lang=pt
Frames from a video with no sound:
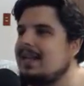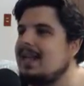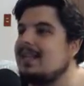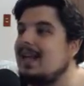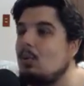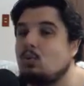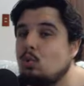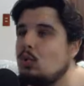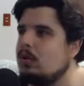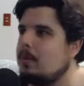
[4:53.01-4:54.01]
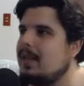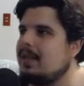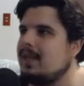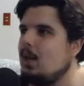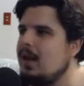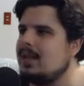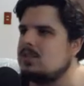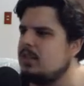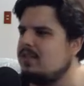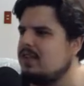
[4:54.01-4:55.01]
Nem é da altura do pé dele. Olha
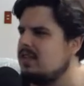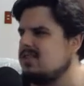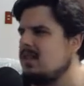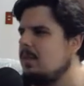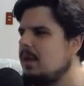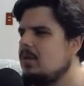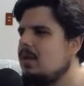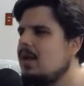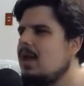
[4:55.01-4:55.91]
só a diferença de tamanho.